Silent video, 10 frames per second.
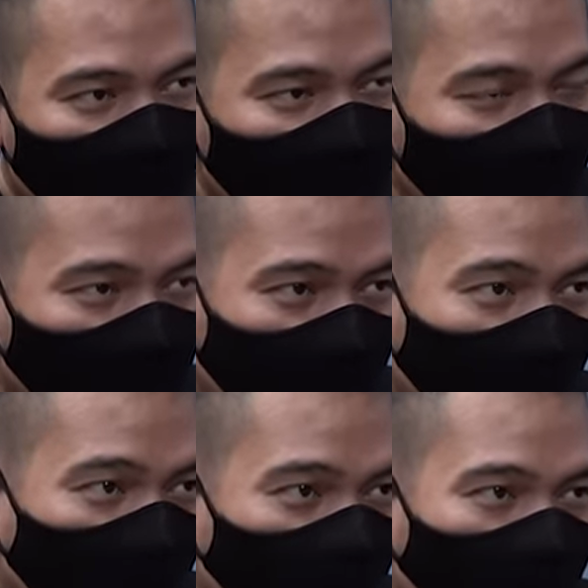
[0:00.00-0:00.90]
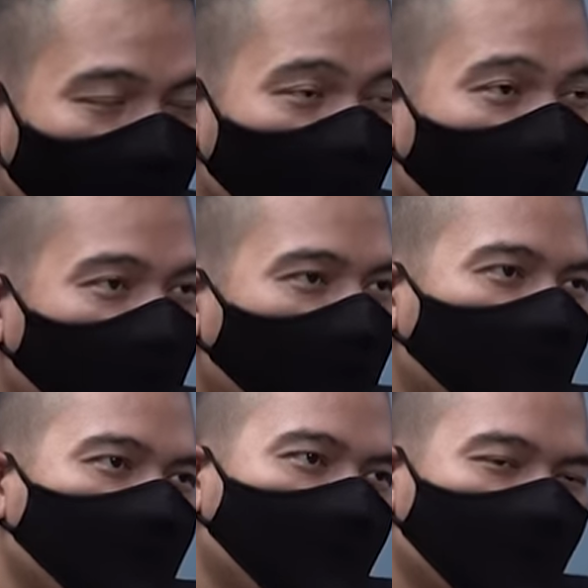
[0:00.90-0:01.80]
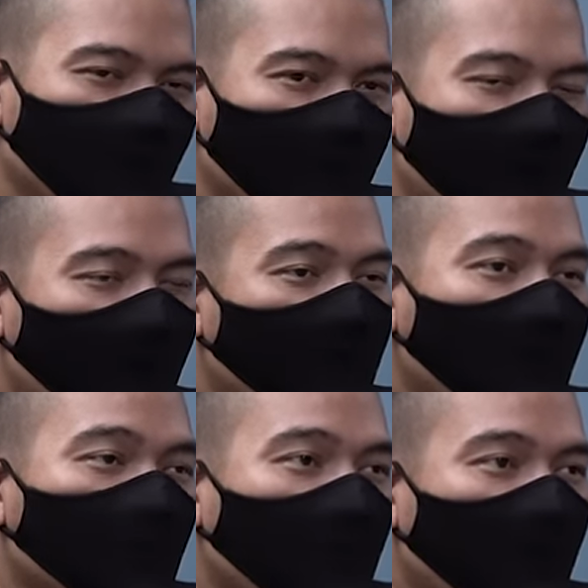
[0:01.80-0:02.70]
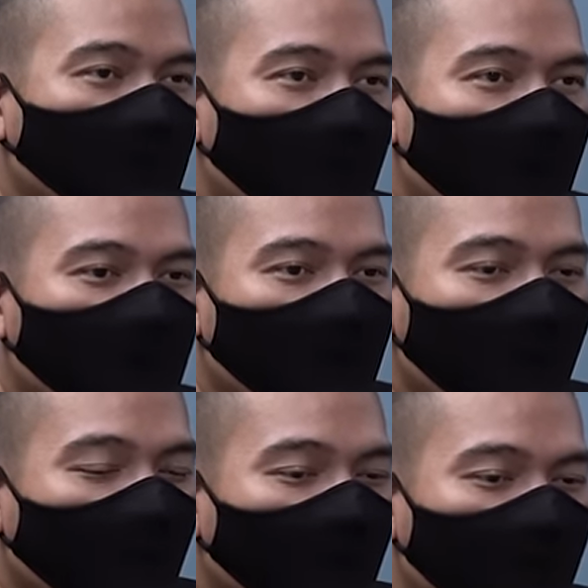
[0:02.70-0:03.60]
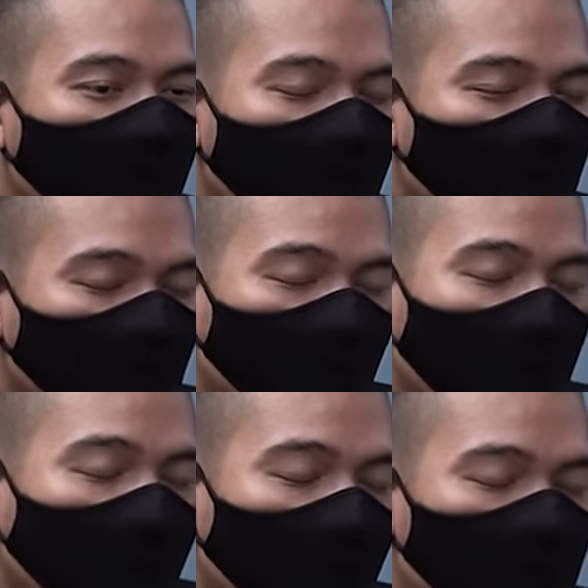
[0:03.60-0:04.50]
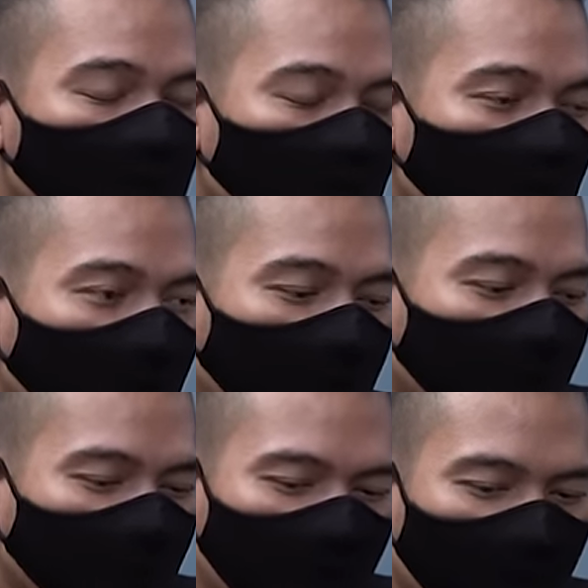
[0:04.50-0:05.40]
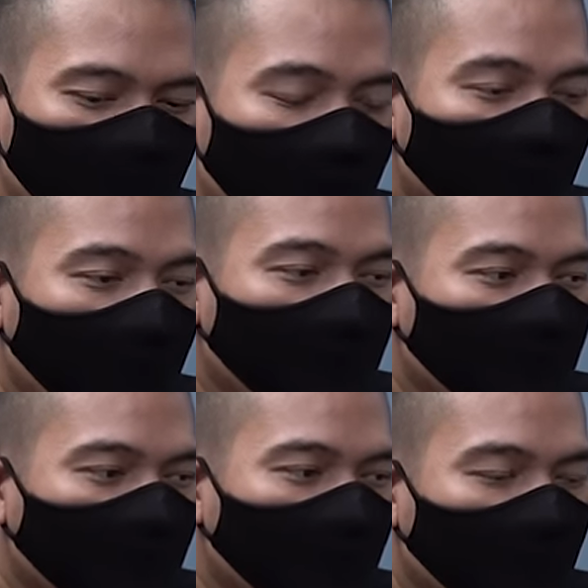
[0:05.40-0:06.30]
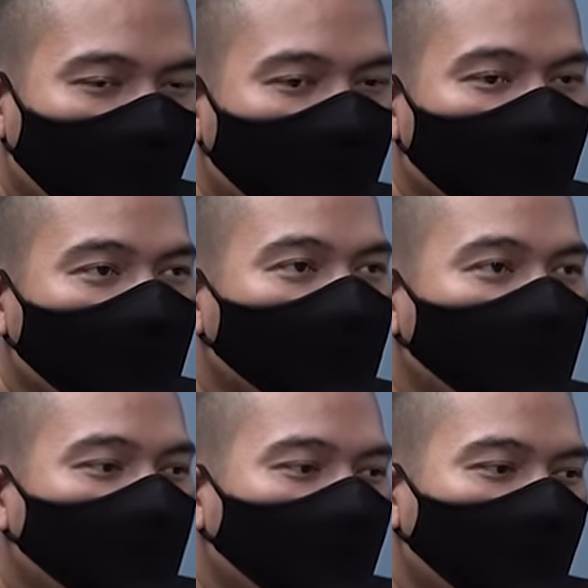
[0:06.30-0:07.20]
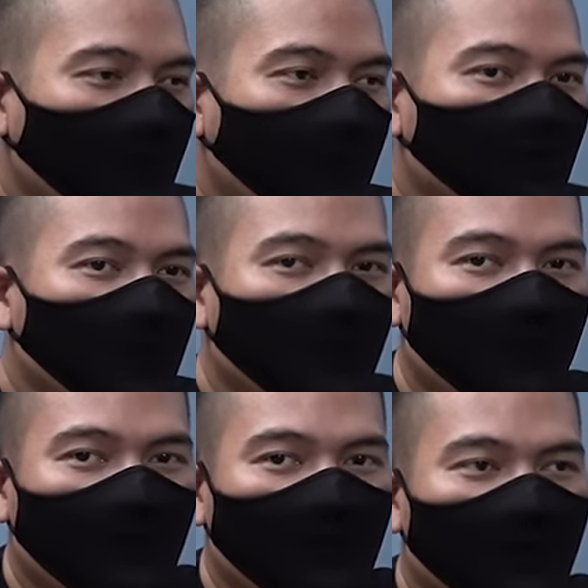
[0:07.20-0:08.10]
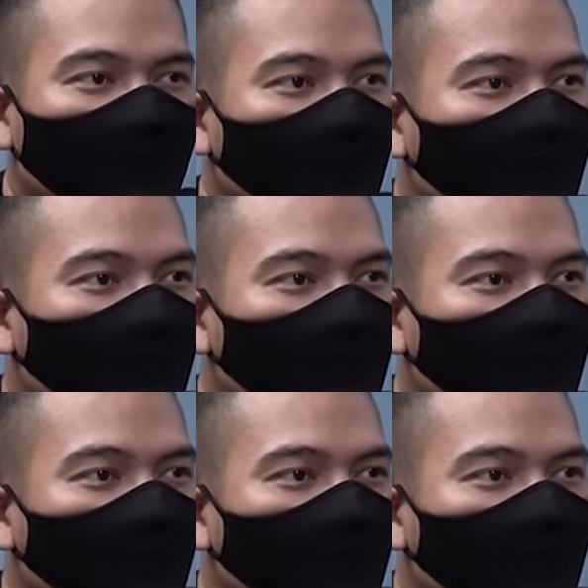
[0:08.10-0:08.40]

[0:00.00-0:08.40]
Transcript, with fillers: hasil natural bokehnya ke mereka dan mereka sangat dan beragam uh, respon balasan bilang ini kayak kamera